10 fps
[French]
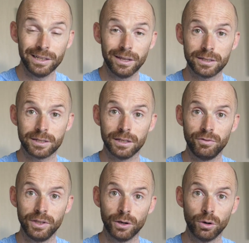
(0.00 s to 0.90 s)
L'idée de cette
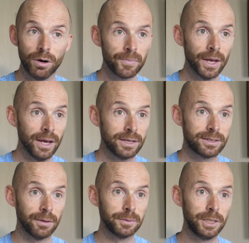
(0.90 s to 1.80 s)
vidéo,
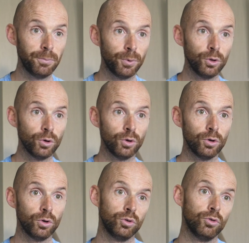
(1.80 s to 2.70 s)
c'est un petit peu
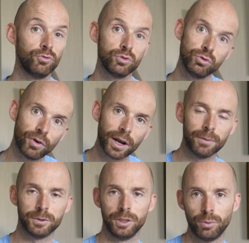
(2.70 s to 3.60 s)
de, de vous ouvrir
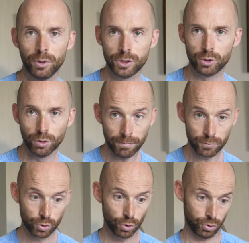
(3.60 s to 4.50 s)
un petit peu les yeux
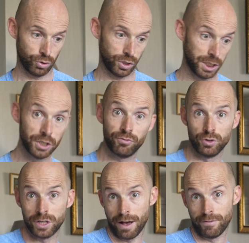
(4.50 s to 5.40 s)
sur ce qui se
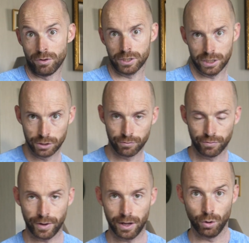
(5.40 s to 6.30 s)
faisait avant et ce qui se
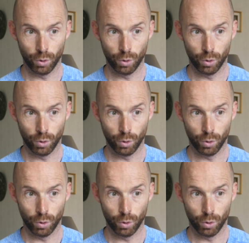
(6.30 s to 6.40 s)
fait